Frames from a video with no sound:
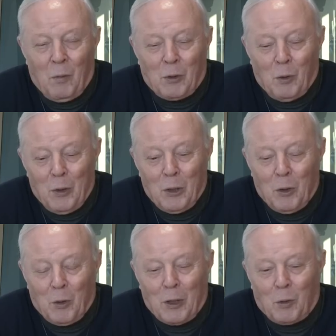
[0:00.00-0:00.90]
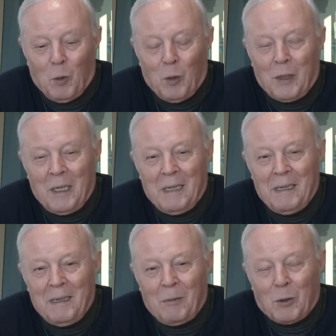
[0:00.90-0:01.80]
4 milioni di donatori,
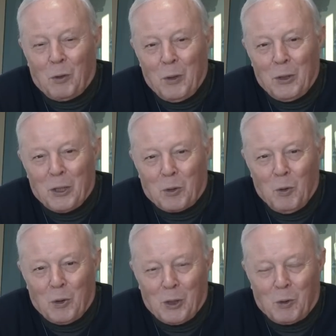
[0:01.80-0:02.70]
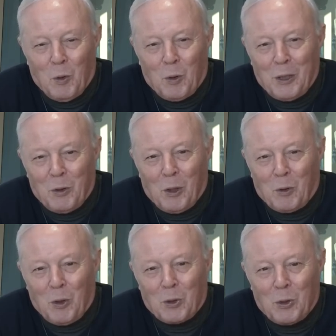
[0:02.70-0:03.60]
4 milioni di ascoltatori, i
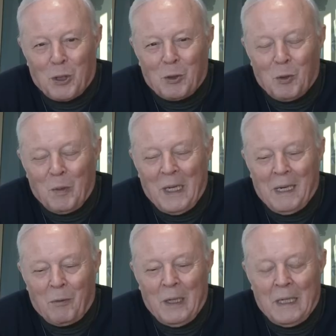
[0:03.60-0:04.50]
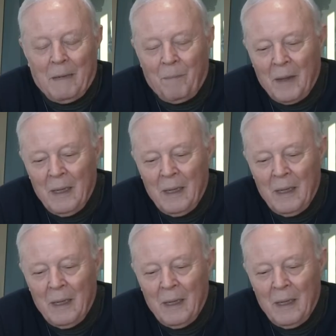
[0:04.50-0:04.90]
donatori sono 100 mila, quindi